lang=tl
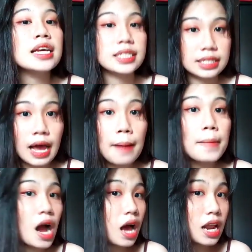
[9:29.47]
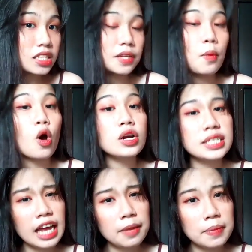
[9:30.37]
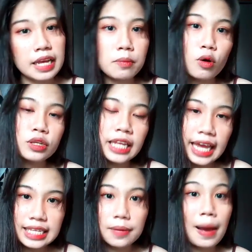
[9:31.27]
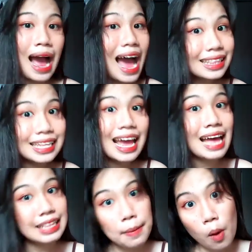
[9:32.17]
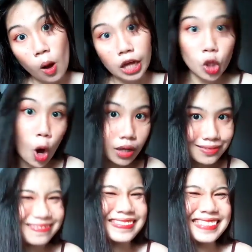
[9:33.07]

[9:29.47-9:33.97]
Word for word: sa mga klase mo or sa kaibigan mo or di kaya sa mga ate, ate mo, ganon.